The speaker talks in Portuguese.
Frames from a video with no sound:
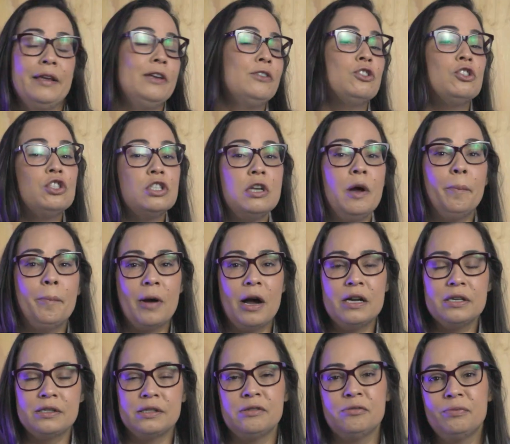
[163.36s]
e a gente não
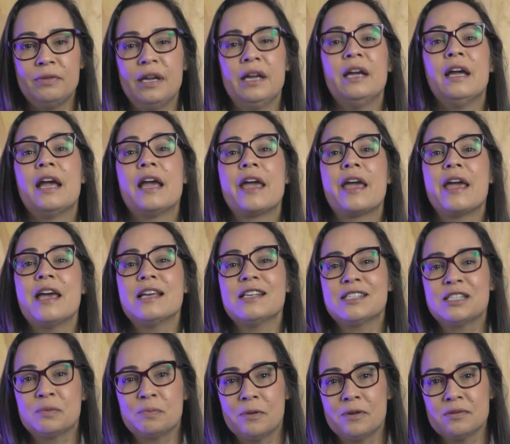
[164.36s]
pode assumir
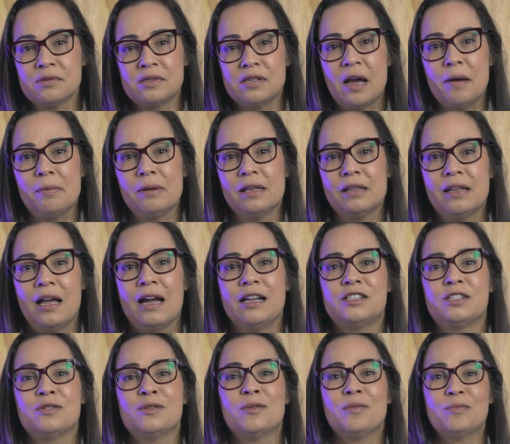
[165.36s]

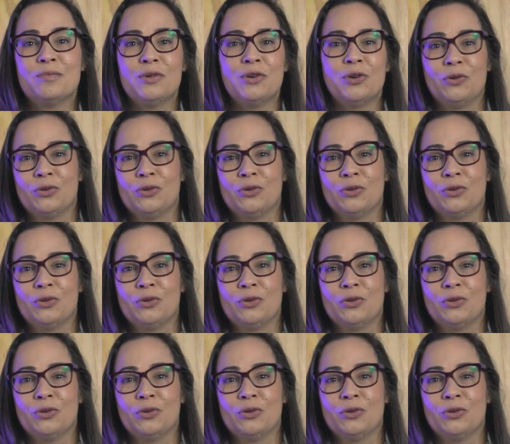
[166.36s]
responsabilidades por